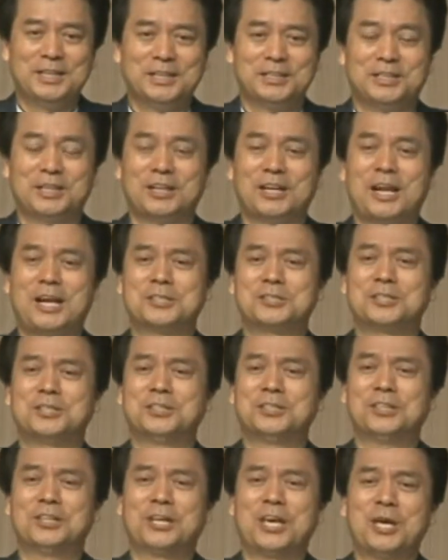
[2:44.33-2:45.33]
그러나
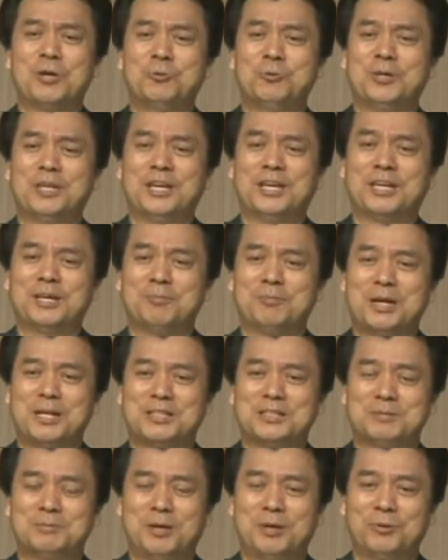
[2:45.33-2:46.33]
성경에 우리에게
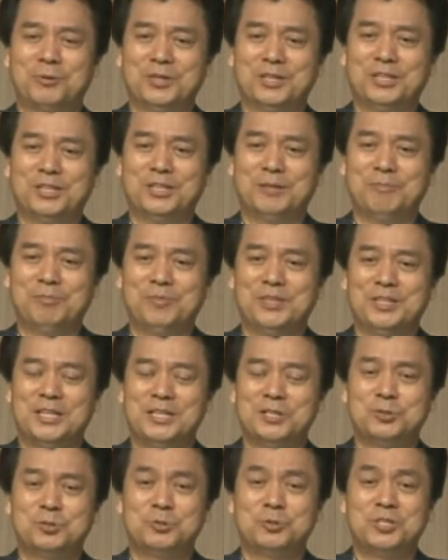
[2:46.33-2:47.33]
말씀하고 있는
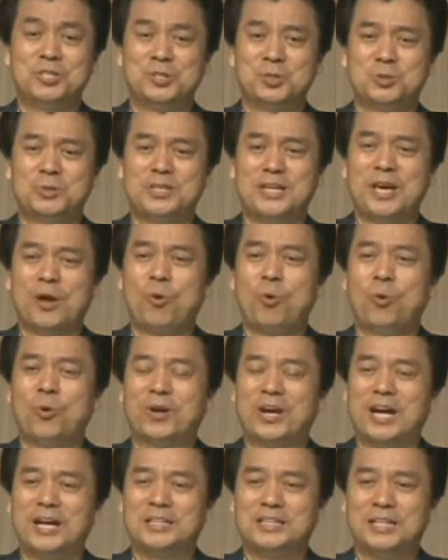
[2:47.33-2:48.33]
예수 그리스도의
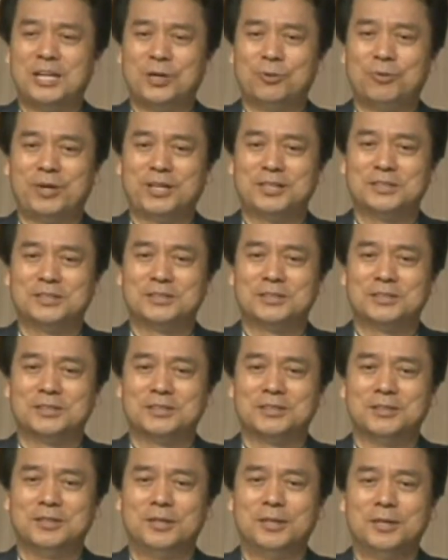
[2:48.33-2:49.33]
고난이라고 하는
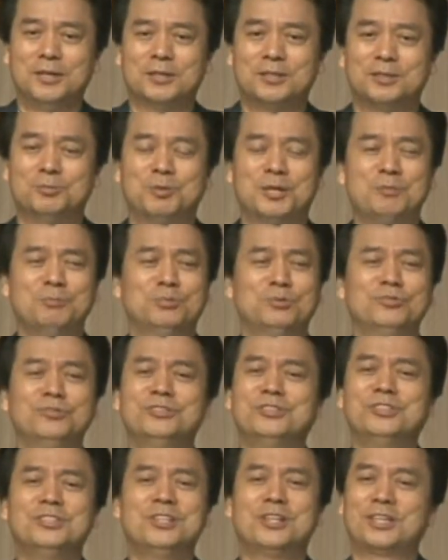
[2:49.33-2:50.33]
것은 그분이
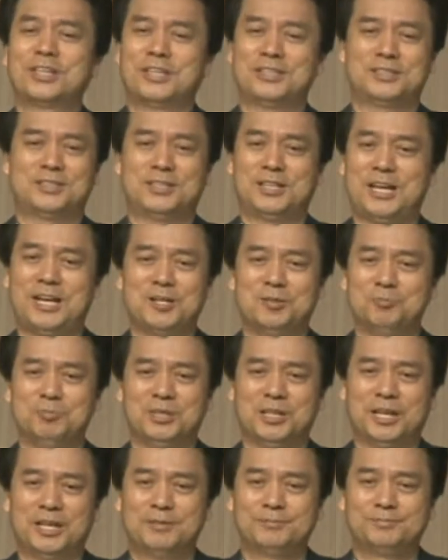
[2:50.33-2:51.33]
무능력해서가
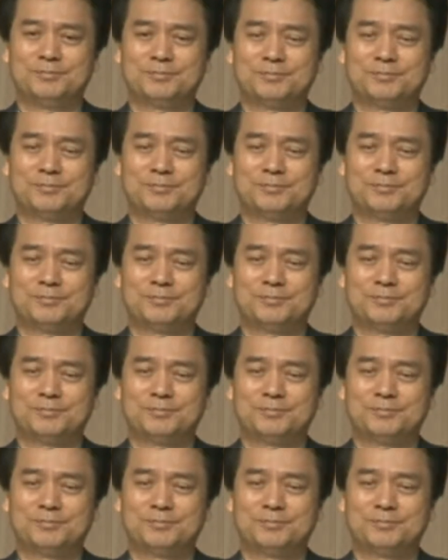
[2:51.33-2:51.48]
아닙니다.